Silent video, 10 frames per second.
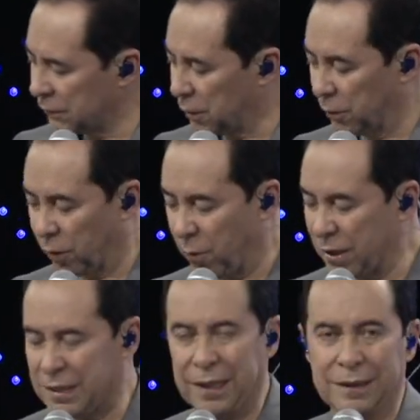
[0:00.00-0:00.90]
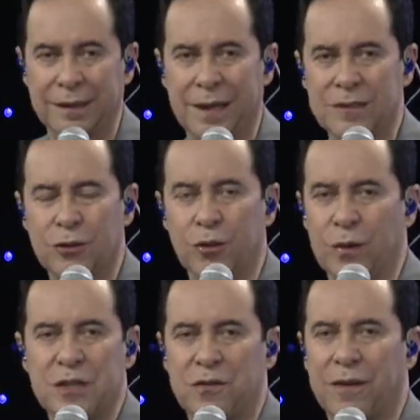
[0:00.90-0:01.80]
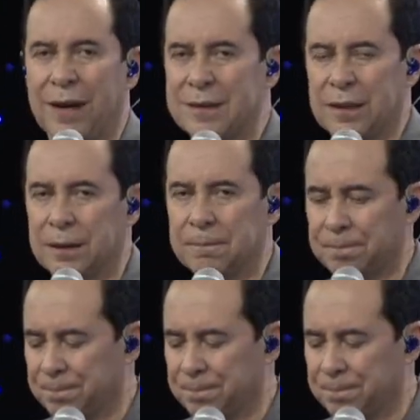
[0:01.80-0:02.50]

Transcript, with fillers: como lo muestra el texto, no es fácil.